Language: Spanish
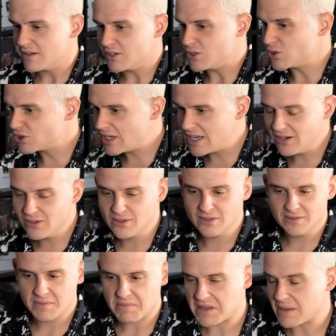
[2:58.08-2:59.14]
Yo
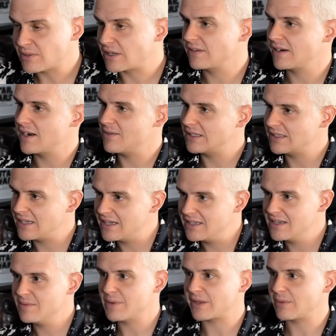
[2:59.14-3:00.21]
salgo, empezamos a hacer la
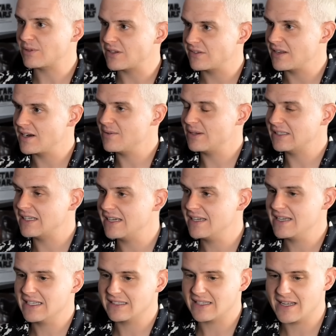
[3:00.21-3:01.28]
batalla, empezamos a hacer la
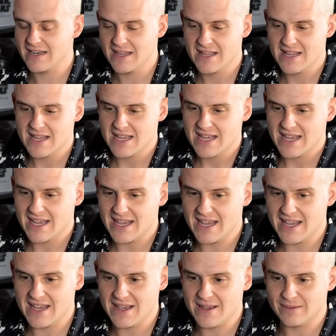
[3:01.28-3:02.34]
batalla, tal,
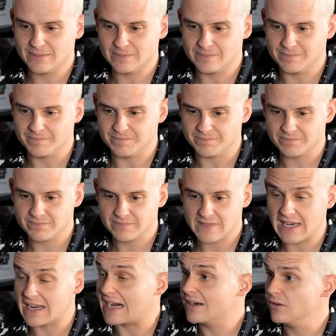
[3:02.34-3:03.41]
y, mm,
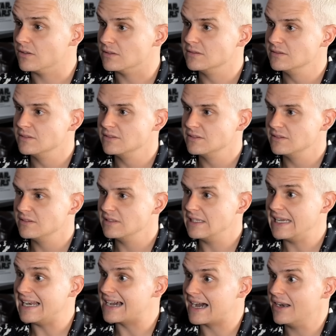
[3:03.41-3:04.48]
le gano.
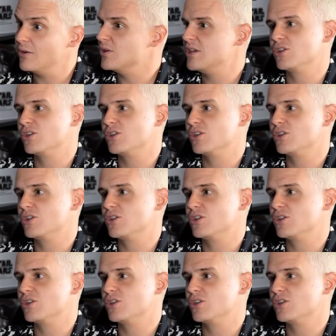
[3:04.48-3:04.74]
Y le gano.